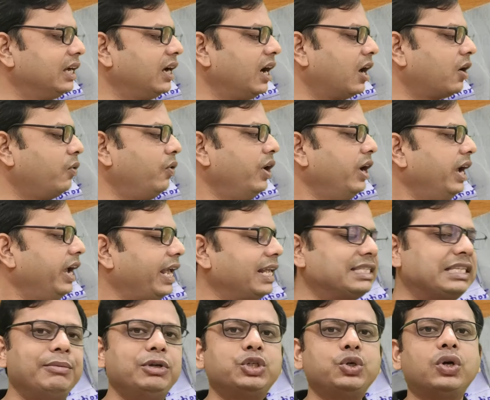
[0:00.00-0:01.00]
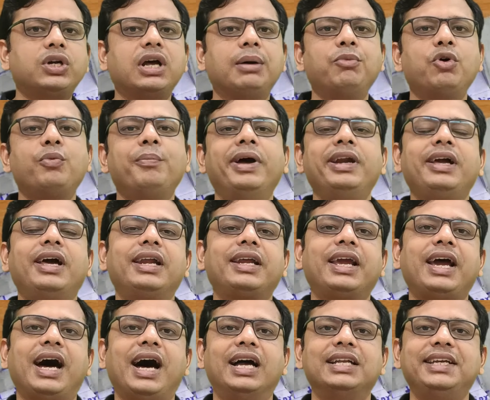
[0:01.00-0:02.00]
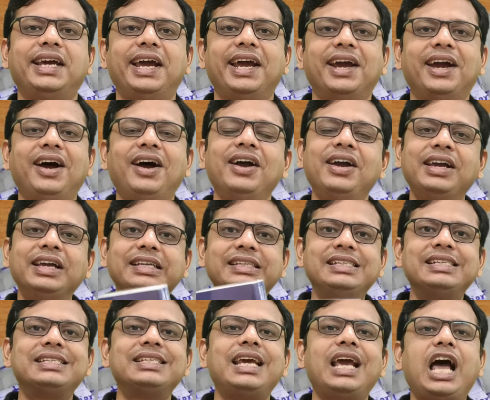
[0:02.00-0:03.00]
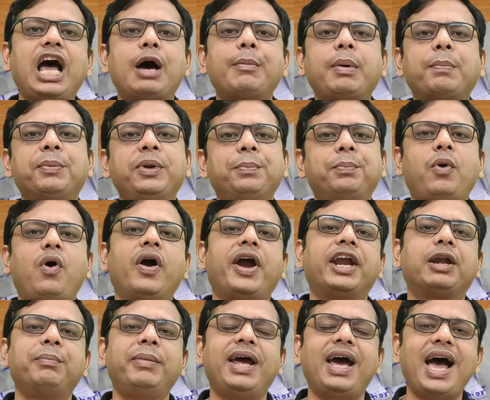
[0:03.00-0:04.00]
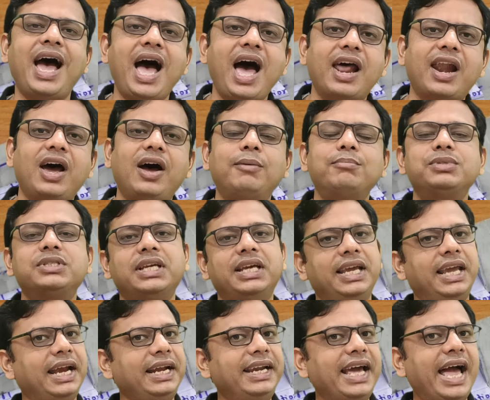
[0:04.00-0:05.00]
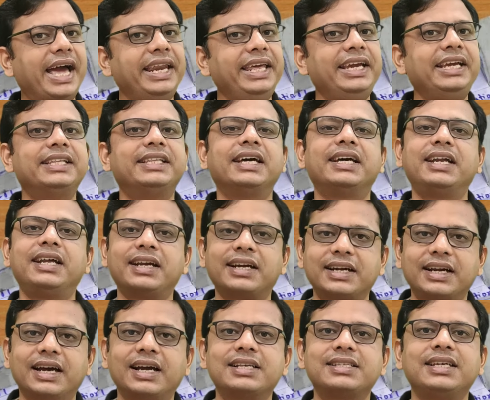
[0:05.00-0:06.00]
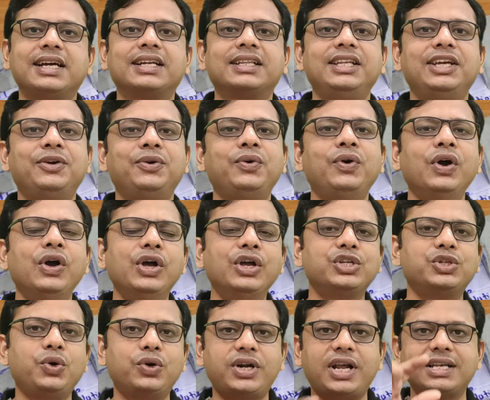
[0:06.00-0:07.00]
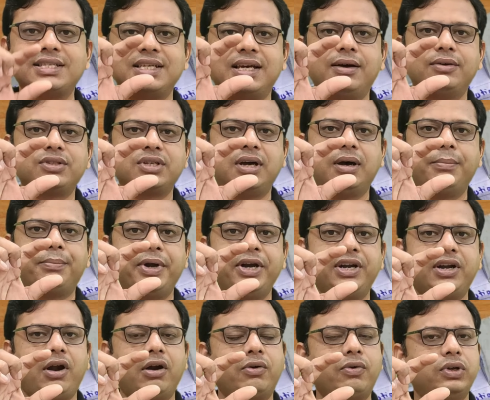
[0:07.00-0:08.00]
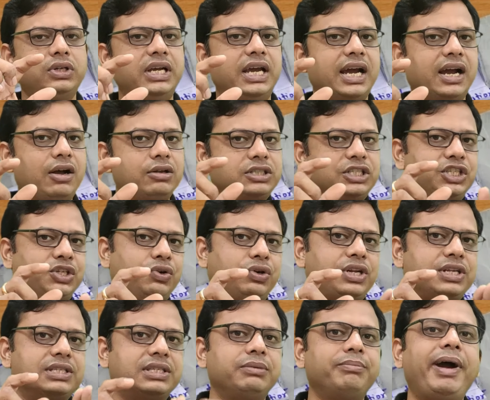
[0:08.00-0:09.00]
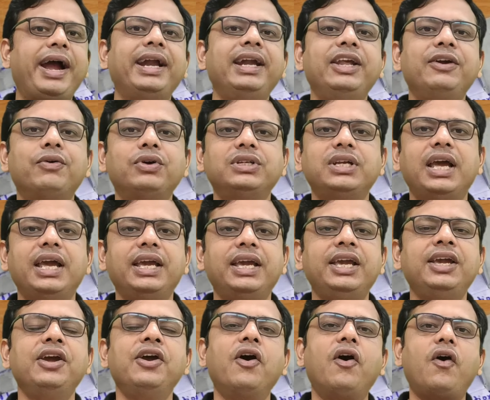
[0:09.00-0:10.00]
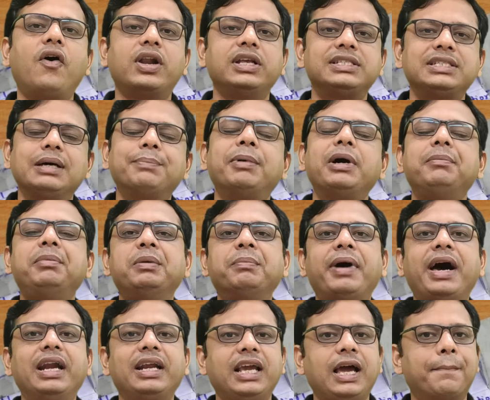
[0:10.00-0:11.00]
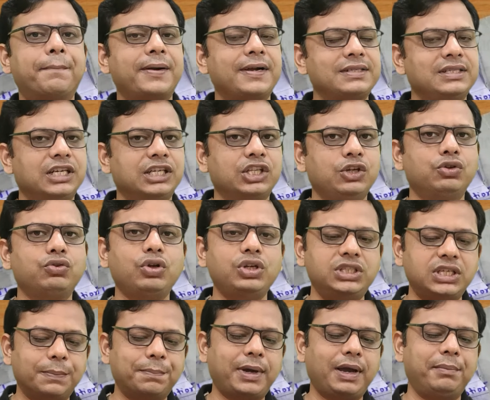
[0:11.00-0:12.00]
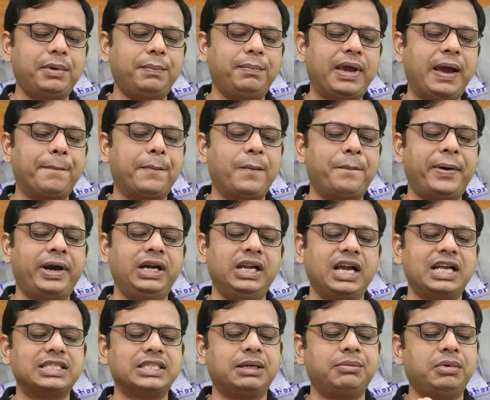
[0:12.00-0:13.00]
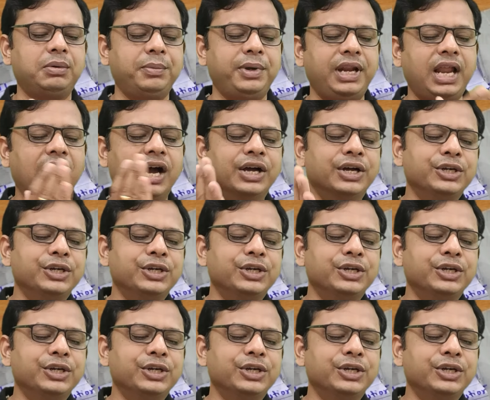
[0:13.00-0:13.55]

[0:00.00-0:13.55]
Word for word: दिखा रहा हूं इससे भी छोटा बुक बन करके आ जाएगा जिसे आप अपने पॉकेट में आराम से एक डायरी की तरह रख सकते हो छोटा सा उसका प्रिंट आउट हो जाएगा उसकी छोटी सी बाइंडिंग हो जाएगी और स्टपल भी मार के आप रख सकते हो तो जब कभी भी आपको पढ़ने का समय मिला